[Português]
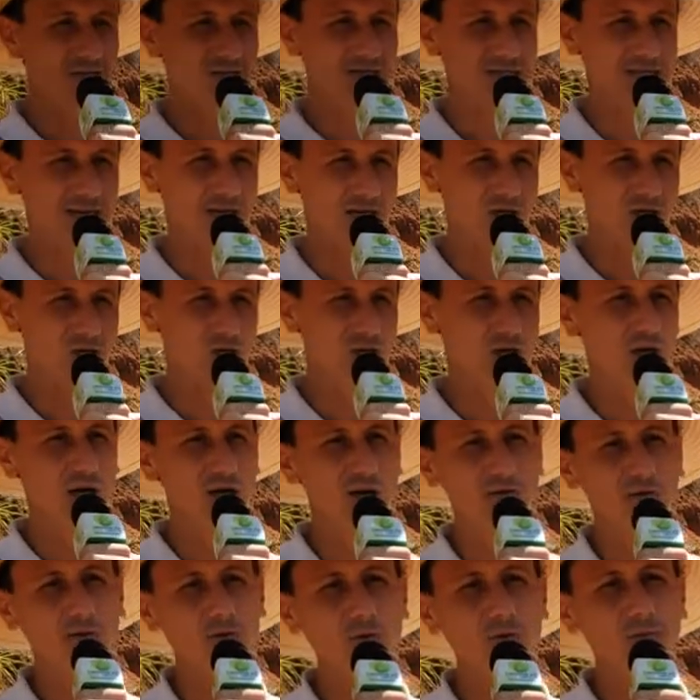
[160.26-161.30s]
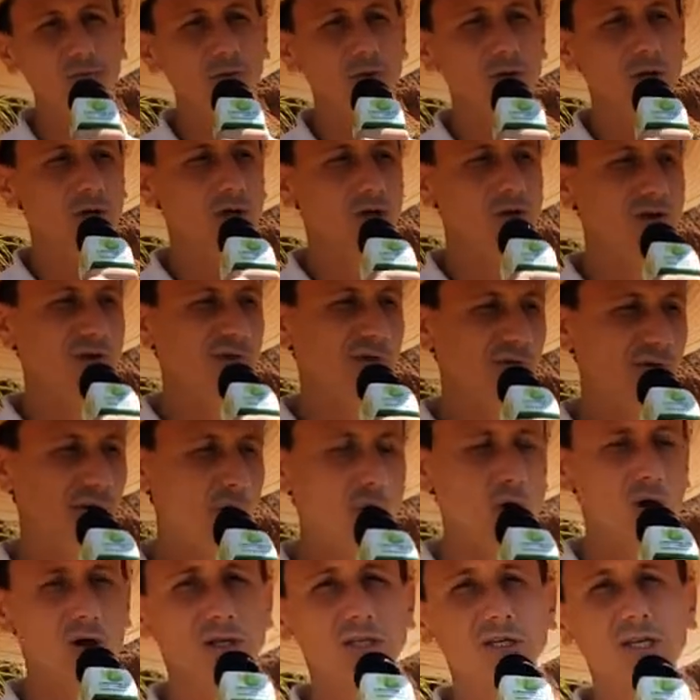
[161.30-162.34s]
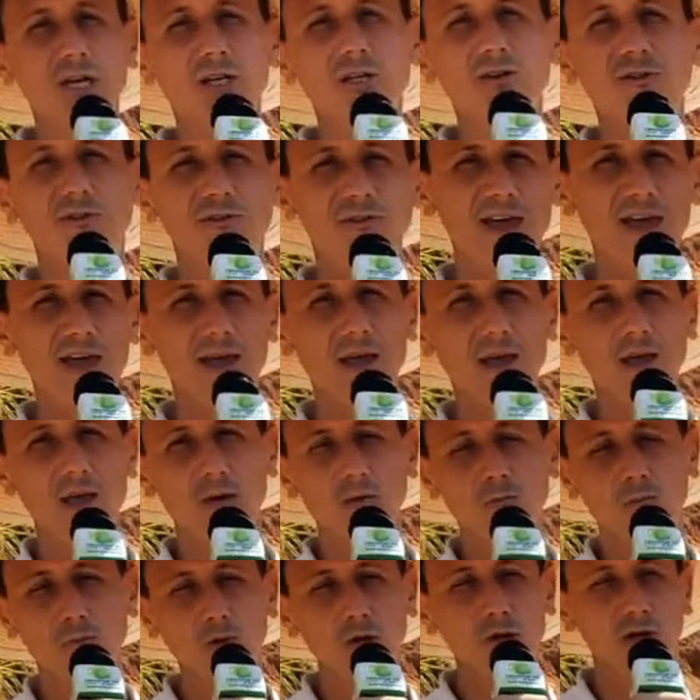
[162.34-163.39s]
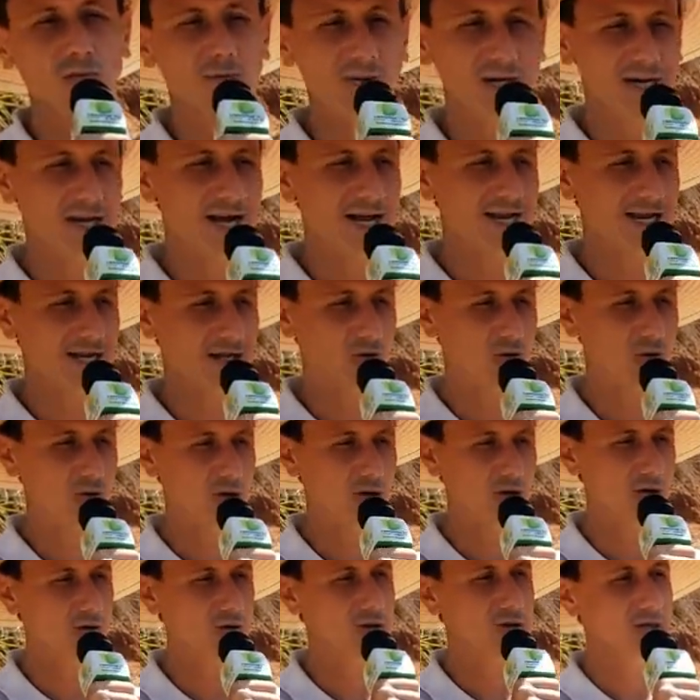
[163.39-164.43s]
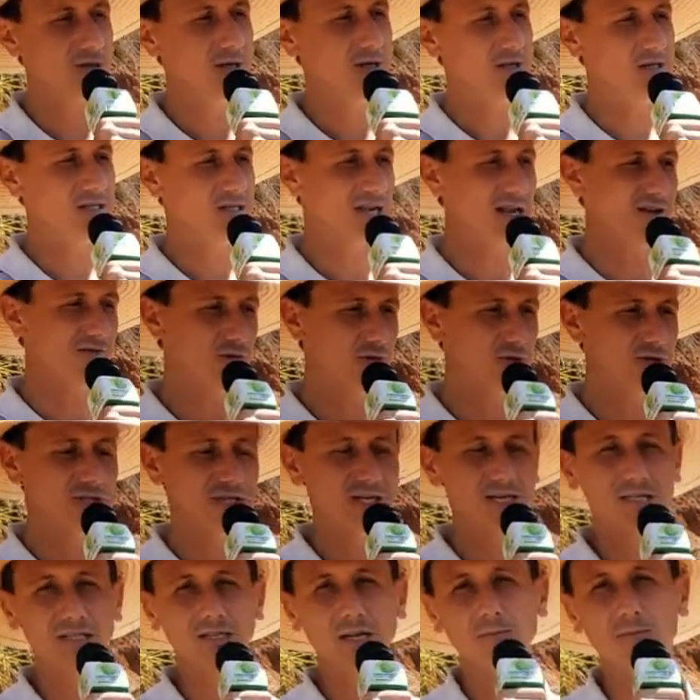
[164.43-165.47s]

de incentivo, de força e de fé. Muito obrigado a todos. Sem vocês